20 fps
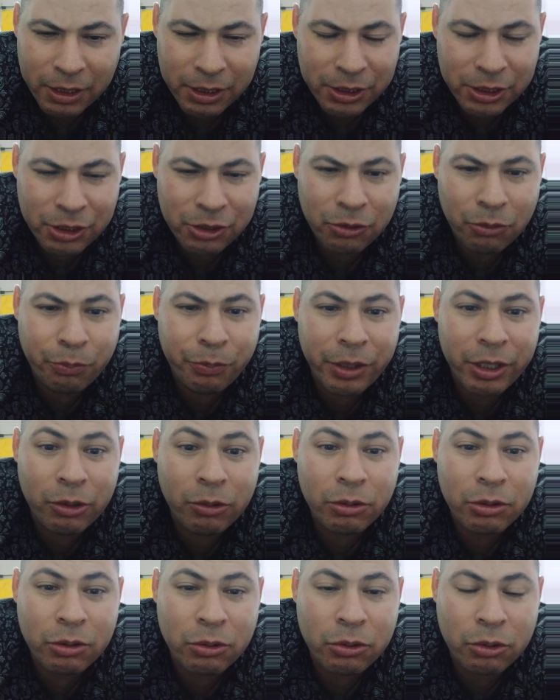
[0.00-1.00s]

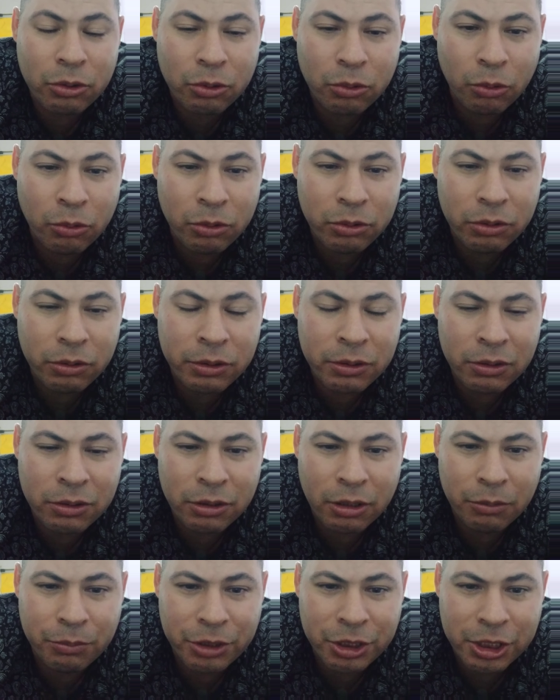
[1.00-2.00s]
superou todos
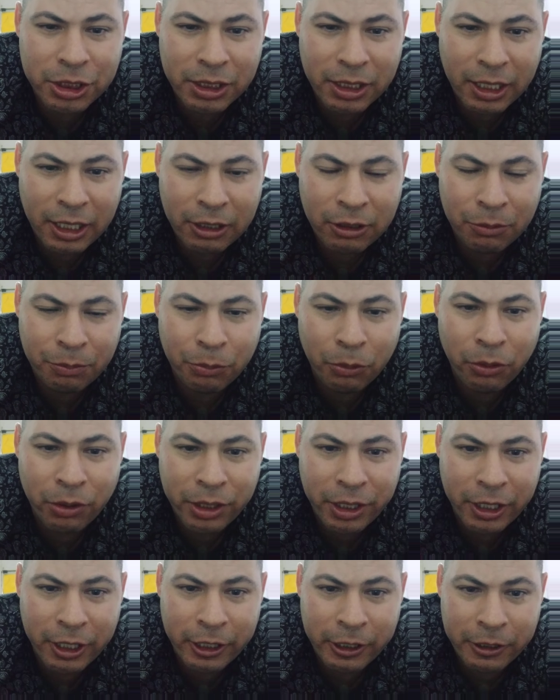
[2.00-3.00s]
os obstáculos.
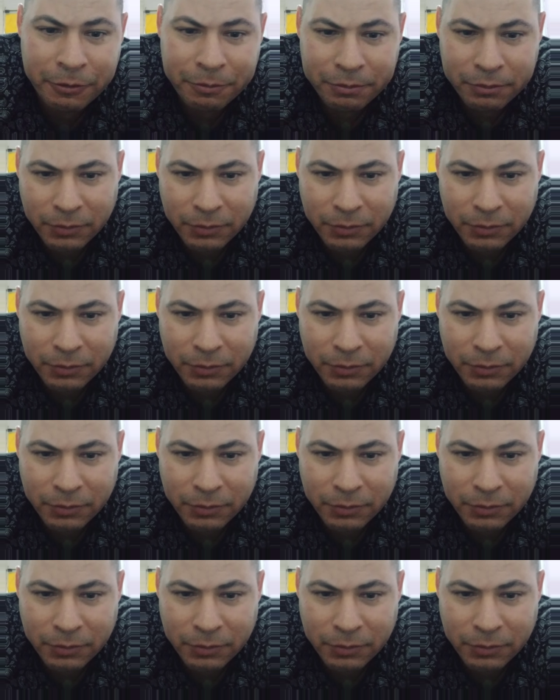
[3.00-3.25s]
Por quê?